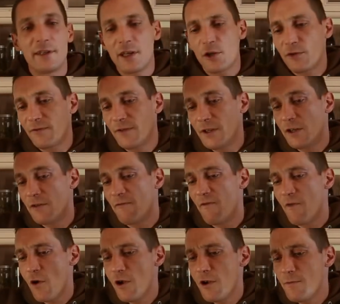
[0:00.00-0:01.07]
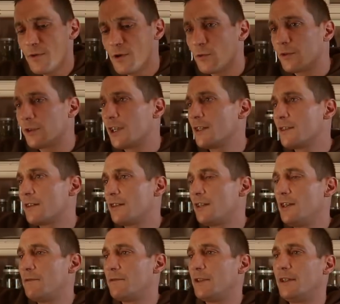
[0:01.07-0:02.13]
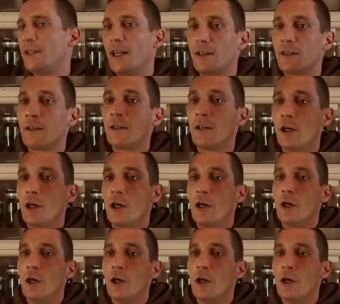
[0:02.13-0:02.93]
sieht aus wie ein Gewölbe und ganz tiefe Decken.